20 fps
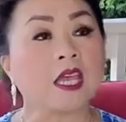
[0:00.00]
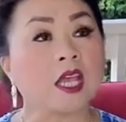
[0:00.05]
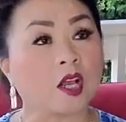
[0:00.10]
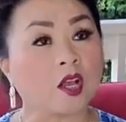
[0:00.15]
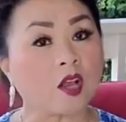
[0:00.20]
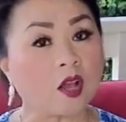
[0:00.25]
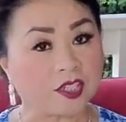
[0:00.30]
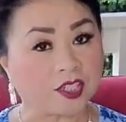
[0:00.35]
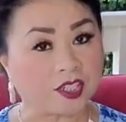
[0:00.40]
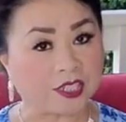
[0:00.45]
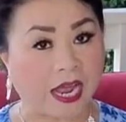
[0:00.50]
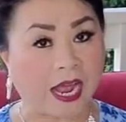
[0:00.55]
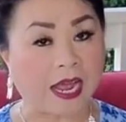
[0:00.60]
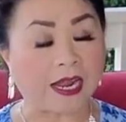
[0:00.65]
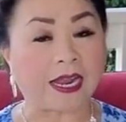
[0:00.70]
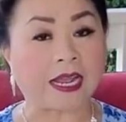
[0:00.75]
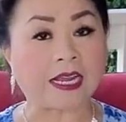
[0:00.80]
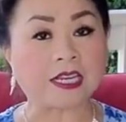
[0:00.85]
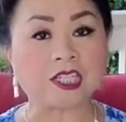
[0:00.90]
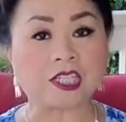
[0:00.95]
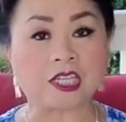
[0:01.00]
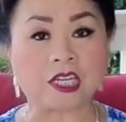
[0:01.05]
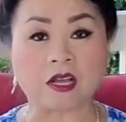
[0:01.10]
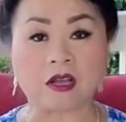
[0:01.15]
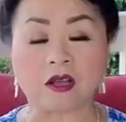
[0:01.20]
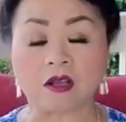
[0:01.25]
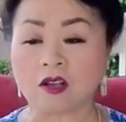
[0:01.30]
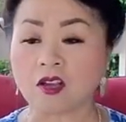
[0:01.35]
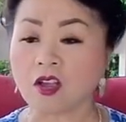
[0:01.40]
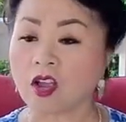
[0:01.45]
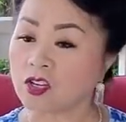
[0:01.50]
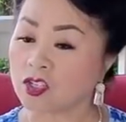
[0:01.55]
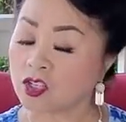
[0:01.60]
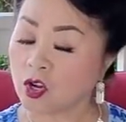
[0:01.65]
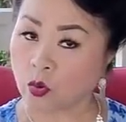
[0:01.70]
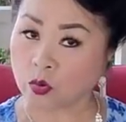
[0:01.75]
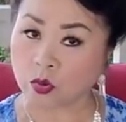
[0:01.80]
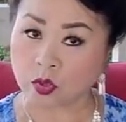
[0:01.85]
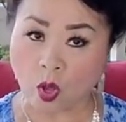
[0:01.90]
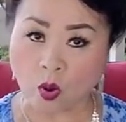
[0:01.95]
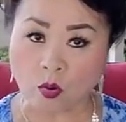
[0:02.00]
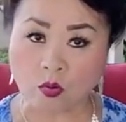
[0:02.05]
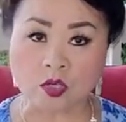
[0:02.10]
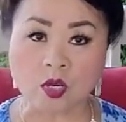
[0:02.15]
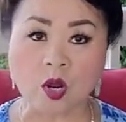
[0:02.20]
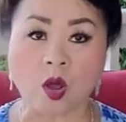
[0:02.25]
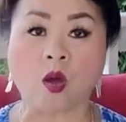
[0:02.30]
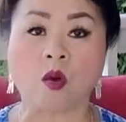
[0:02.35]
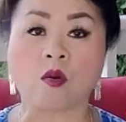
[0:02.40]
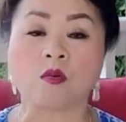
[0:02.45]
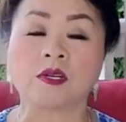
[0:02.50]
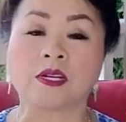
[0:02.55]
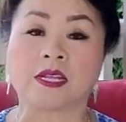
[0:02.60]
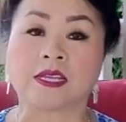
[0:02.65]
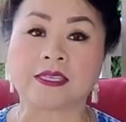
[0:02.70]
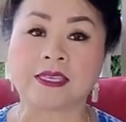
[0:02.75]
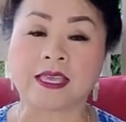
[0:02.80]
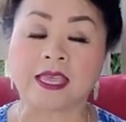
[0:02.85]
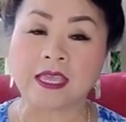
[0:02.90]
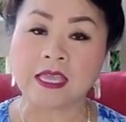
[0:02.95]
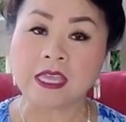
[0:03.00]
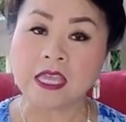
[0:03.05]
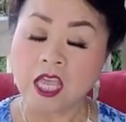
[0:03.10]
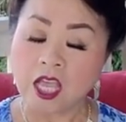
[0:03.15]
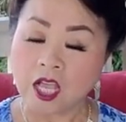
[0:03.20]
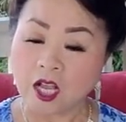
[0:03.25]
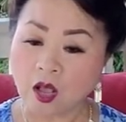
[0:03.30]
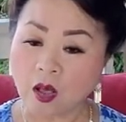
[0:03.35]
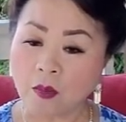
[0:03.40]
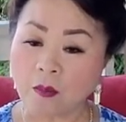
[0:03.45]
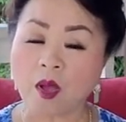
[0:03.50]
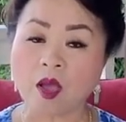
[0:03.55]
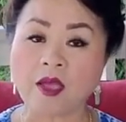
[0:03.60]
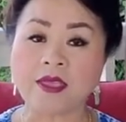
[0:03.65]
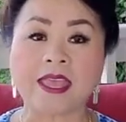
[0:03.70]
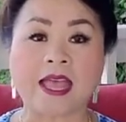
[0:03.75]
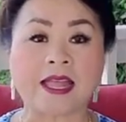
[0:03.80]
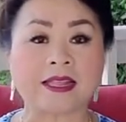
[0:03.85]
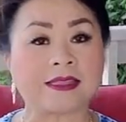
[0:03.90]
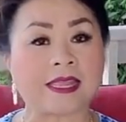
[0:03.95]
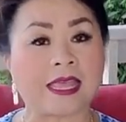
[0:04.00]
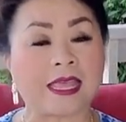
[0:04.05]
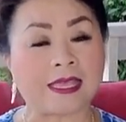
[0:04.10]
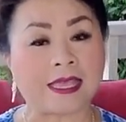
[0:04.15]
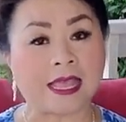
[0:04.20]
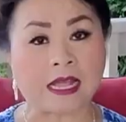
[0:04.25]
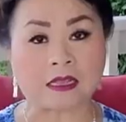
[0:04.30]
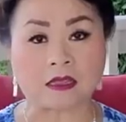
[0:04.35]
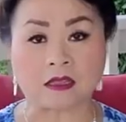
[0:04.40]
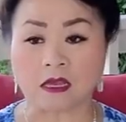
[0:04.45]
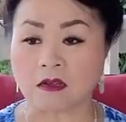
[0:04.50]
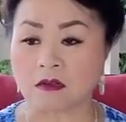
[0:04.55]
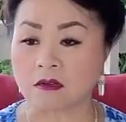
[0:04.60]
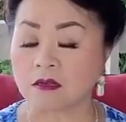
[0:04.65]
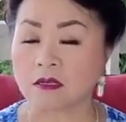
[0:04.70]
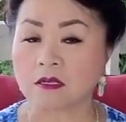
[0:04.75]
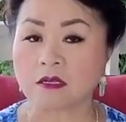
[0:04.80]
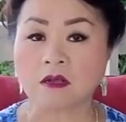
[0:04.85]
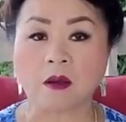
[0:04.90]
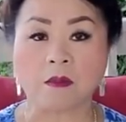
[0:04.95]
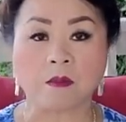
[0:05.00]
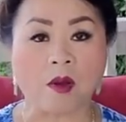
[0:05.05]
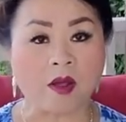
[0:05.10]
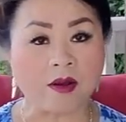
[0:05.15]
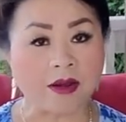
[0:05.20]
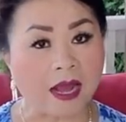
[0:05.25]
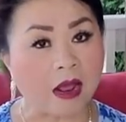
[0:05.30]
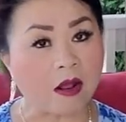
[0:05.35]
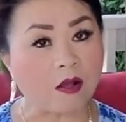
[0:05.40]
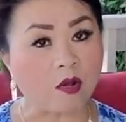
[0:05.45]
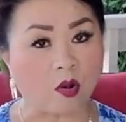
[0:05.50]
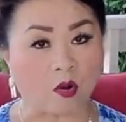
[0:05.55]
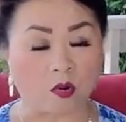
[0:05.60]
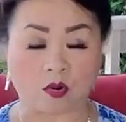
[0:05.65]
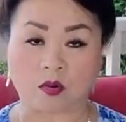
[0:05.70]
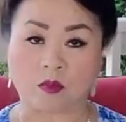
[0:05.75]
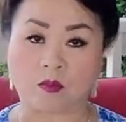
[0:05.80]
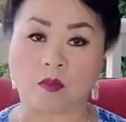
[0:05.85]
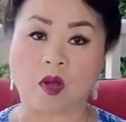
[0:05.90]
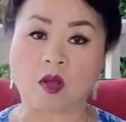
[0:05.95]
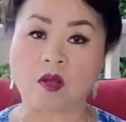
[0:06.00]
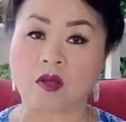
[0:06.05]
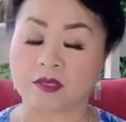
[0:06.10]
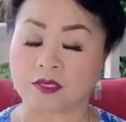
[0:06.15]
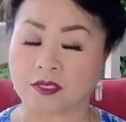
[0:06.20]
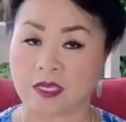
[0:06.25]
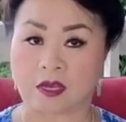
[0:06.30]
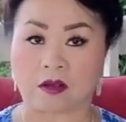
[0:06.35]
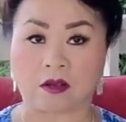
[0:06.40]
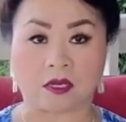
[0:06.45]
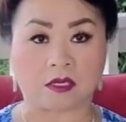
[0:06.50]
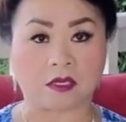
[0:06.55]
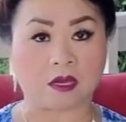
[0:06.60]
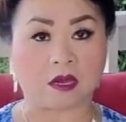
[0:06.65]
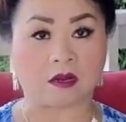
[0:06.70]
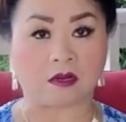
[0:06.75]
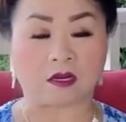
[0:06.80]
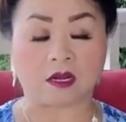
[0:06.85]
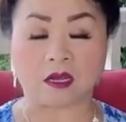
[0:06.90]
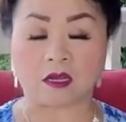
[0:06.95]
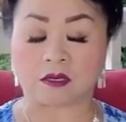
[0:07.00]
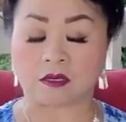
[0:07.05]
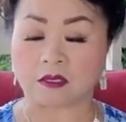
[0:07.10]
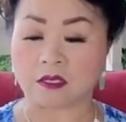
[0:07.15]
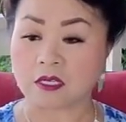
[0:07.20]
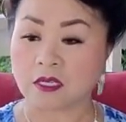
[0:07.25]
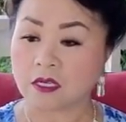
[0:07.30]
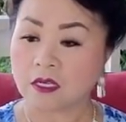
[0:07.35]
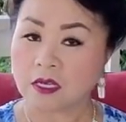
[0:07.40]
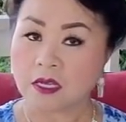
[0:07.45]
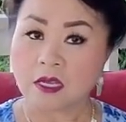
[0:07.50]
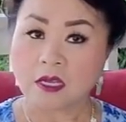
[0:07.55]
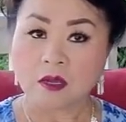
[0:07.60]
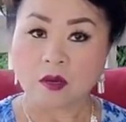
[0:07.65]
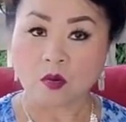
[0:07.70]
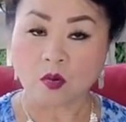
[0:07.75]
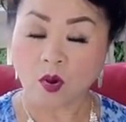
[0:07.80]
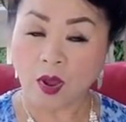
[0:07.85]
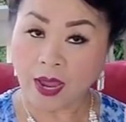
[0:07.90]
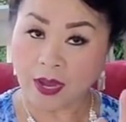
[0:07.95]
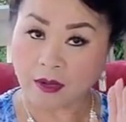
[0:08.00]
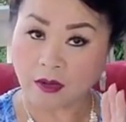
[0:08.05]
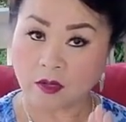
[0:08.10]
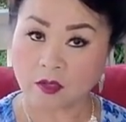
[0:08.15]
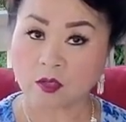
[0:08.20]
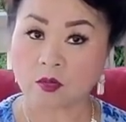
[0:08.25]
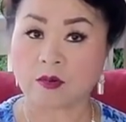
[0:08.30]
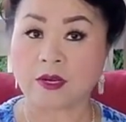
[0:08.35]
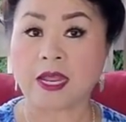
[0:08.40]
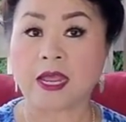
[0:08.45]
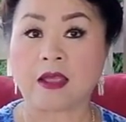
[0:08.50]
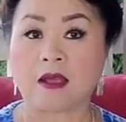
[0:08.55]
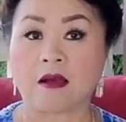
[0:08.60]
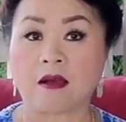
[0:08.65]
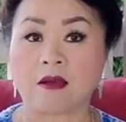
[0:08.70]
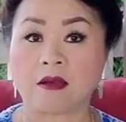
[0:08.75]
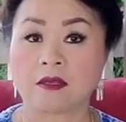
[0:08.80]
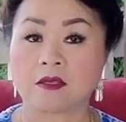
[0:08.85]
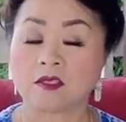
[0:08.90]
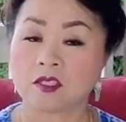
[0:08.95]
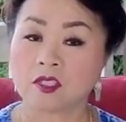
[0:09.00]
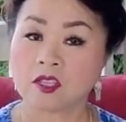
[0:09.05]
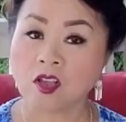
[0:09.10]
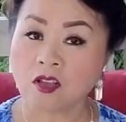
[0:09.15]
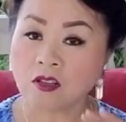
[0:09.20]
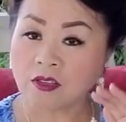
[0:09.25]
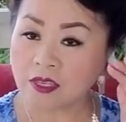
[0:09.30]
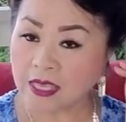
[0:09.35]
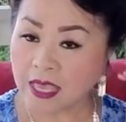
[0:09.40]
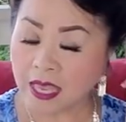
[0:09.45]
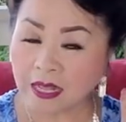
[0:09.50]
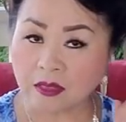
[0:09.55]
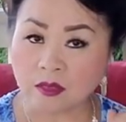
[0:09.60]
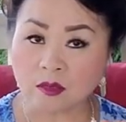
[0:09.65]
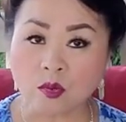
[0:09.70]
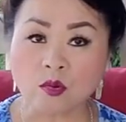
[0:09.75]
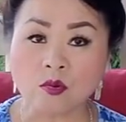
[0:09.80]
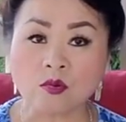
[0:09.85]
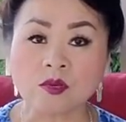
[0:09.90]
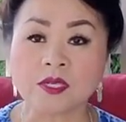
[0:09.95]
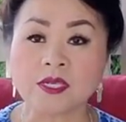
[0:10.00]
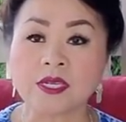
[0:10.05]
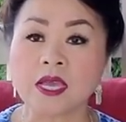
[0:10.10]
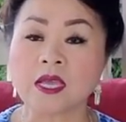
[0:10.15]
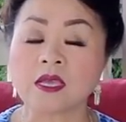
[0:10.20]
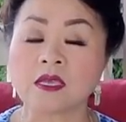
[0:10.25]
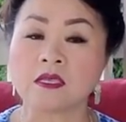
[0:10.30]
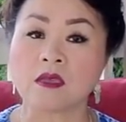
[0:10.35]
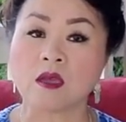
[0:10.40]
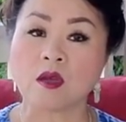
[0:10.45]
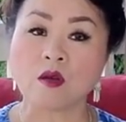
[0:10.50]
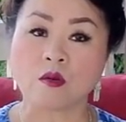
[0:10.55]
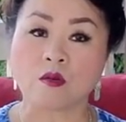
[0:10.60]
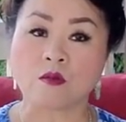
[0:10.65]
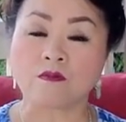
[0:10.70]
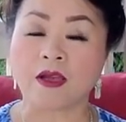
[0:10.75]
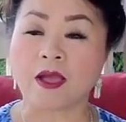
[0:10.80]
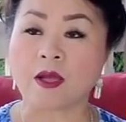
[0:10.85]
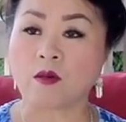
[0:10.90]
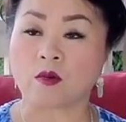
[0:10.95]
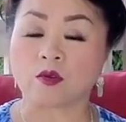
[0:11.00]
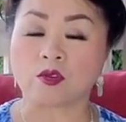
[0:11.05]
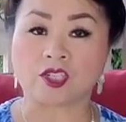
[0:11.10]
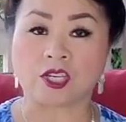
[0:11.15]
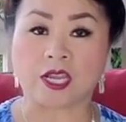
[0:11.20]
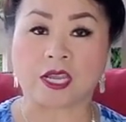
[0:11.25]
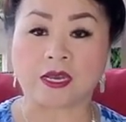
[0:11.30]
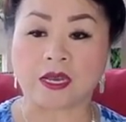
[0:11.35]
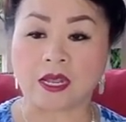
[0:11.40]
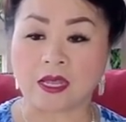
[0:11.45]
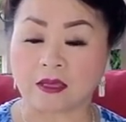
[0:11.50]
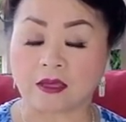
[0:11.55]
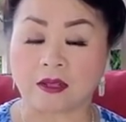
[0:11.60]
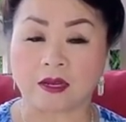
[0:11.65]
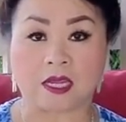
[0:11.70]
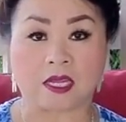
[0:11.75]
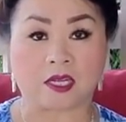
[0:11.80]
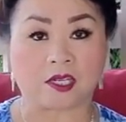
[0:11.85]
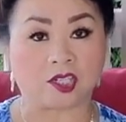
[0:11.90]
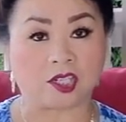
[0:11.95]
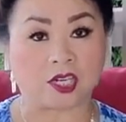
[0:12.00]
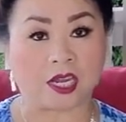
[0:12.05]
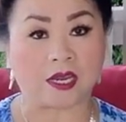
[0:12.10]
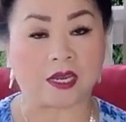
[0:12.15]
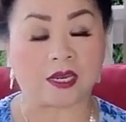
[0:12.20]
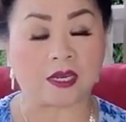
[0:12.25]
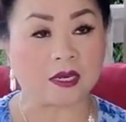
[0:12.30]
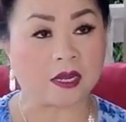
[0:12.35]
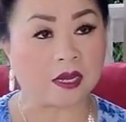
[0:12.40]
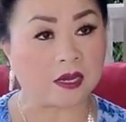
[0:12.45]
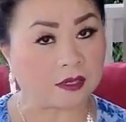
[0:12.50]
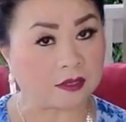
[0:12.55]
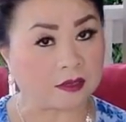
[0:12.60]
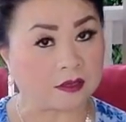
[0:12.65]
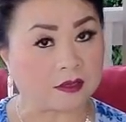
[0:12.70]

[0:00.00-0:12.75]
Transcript: 个啥 đã chỉ 个揉到痛嚟嘅，个么呀得呀得，个么 đã cổ 么 khó chờ khó chờ nữa của hai nó chỗ này ó cho kế tung canh nhớ hậu ba hậu chế này cho nhiệt chế nữa